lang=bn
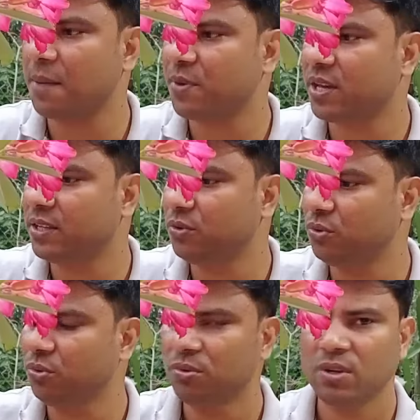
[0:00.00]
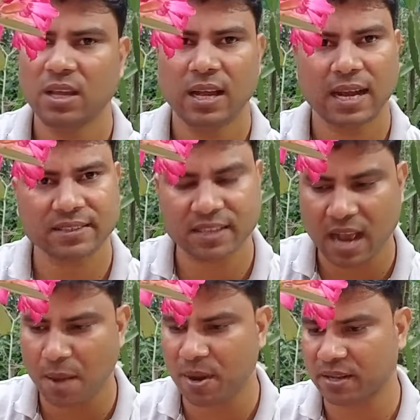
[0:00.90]
আপনারা কিন্তু গাছে
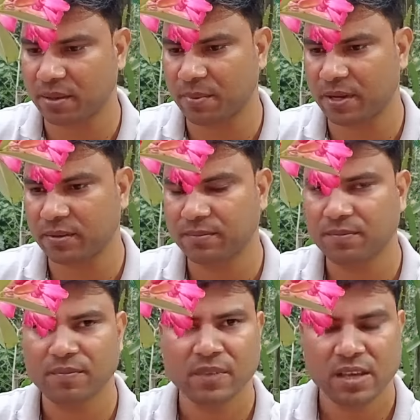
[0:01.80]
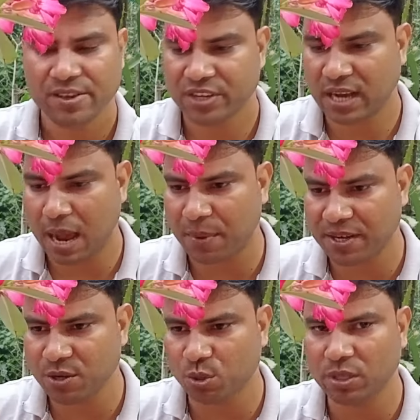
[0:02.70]
খাবার দেবেন সে
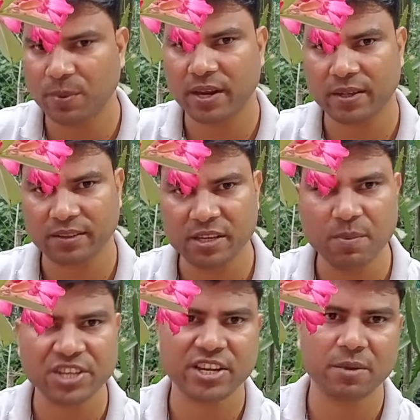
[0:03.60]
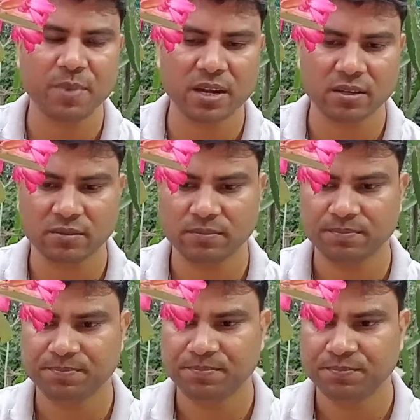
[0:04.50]
খাবারটি হতে পারে তিন মাসে একবার
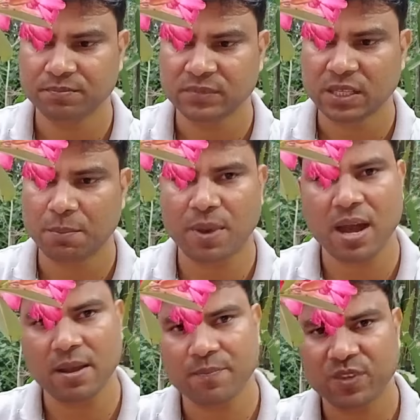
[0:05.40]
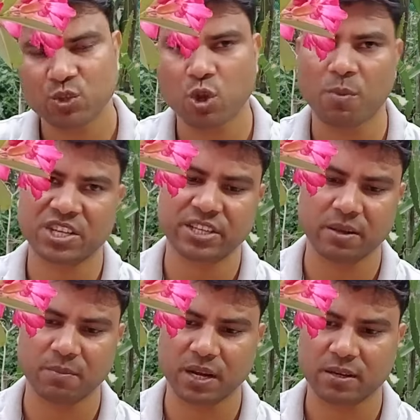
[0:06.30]
বা ছ মাসে
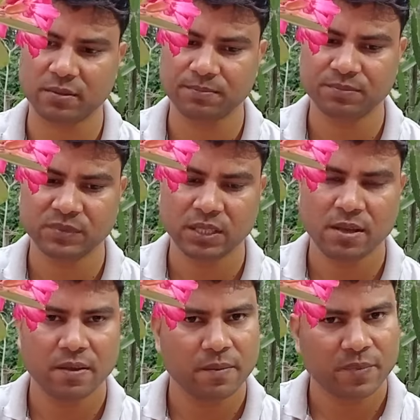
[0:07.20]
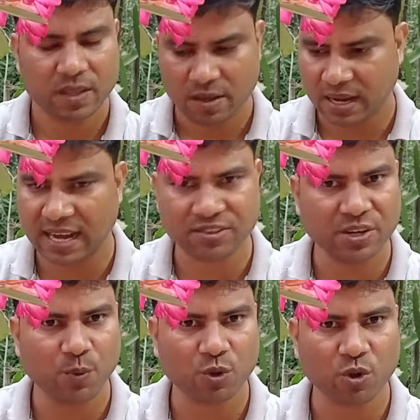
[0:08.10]
একবার গাছ
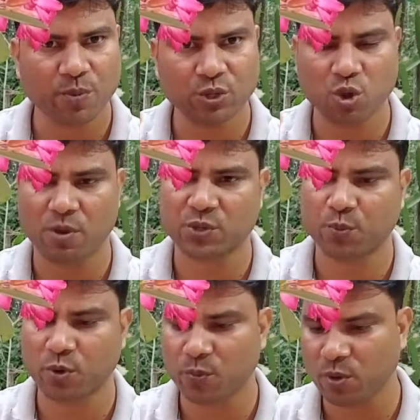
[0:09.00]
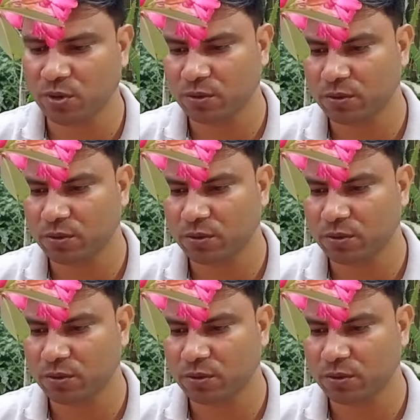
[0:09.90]
রিপোর্ট করবেন ছ মাস পর পর